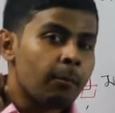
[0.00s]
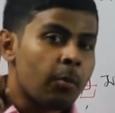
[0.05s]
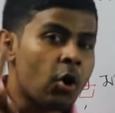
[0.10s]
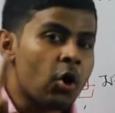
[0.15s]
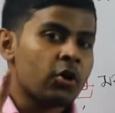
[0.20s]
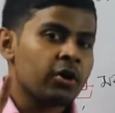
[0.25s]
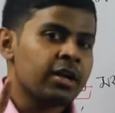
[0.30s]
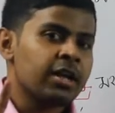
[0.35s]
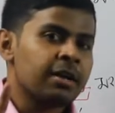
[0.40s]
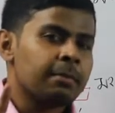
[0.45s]

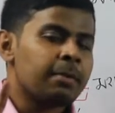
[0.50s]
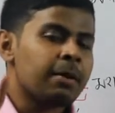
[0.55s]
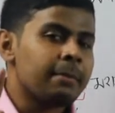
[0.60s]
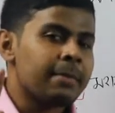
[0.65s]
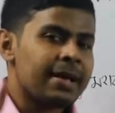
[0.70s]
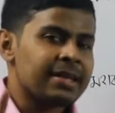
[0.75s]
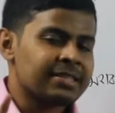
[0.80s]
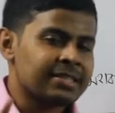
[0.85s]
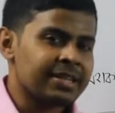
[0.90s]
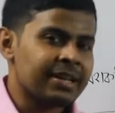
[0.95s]
ভরের বা
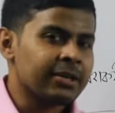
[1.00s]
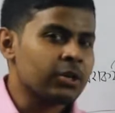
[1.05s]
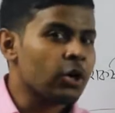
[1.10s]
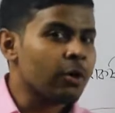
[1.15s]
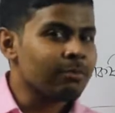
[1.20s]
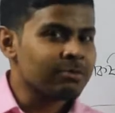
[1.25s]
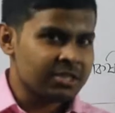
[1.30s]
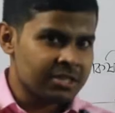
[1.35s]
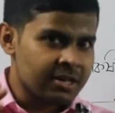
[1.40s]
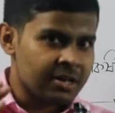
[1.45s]
ম্যাসের একটা
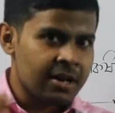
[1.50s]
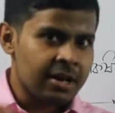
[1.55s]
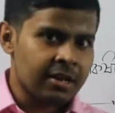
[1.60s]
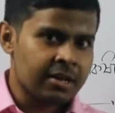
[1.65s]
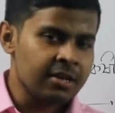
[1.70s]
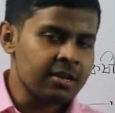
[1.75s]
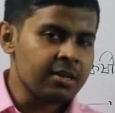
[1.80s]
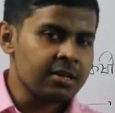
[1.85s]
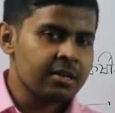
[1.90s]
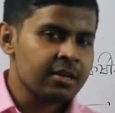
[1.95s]
অবজেক্টে
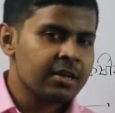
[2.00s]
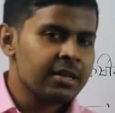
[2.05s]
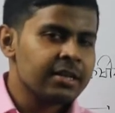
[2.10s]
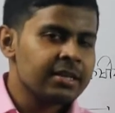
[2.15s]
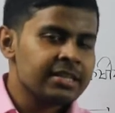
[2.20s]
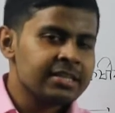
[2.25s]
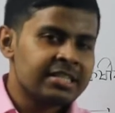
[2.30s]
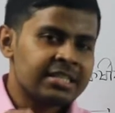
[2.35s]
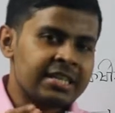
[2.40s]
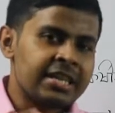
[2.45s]
রাখি
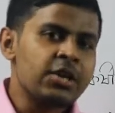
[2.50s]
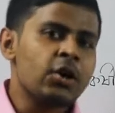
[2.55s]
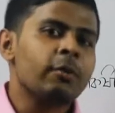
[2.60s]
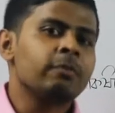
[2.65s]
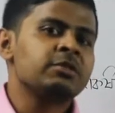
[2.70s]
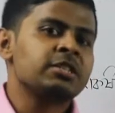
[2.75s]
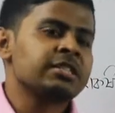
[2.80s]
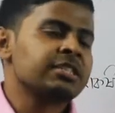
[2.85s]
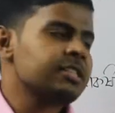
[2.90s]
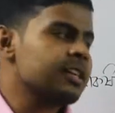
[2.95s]
সেই
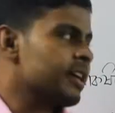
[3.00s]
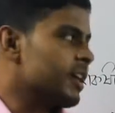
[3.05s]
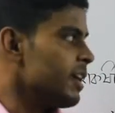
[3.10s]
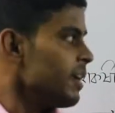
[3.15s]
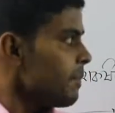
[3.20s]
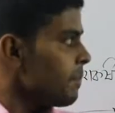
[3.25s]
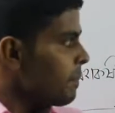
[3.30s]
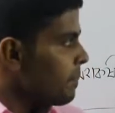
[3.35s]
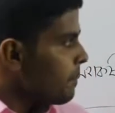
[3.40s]
অবজেক্টটাকে